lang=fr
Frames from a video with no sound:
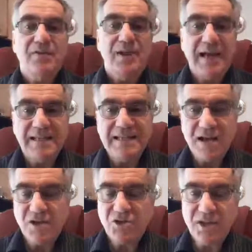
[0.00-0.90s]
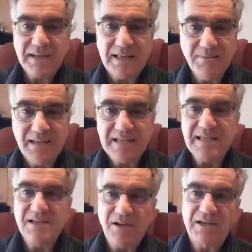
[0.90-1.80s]
Frères et sœurs, chers amis,
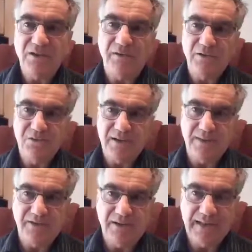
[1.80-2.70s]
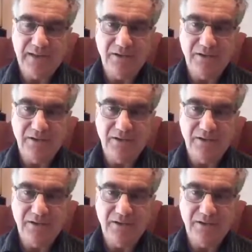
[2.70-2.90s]
c'est ça qui devrait nous émerveiller à